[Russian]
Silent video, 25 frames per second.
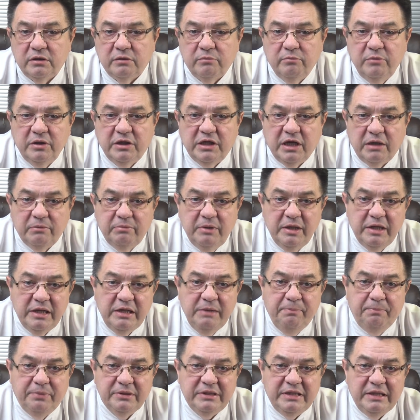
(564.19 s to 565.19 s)
Мы как бы
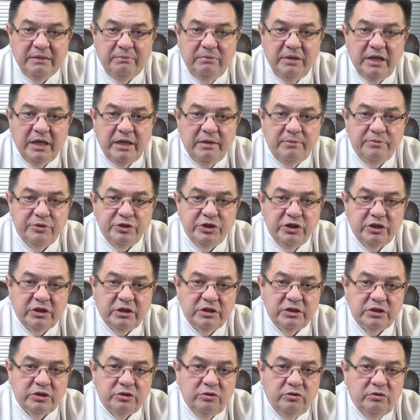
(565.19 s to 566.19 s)
и потребляем
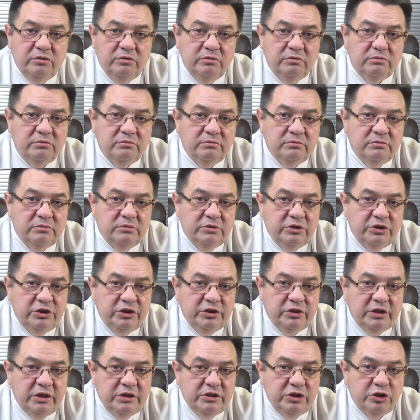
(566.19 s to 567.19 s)
жидкость, но
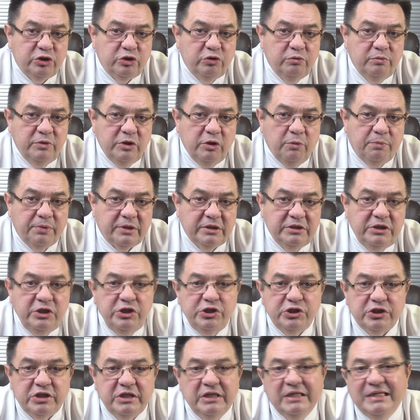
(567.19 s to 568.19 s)
считайте, что мы ее
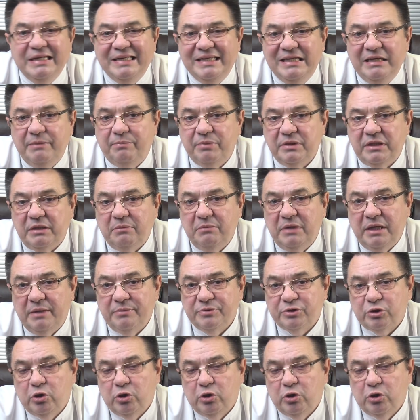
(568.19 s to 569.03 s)
практически не потребляем.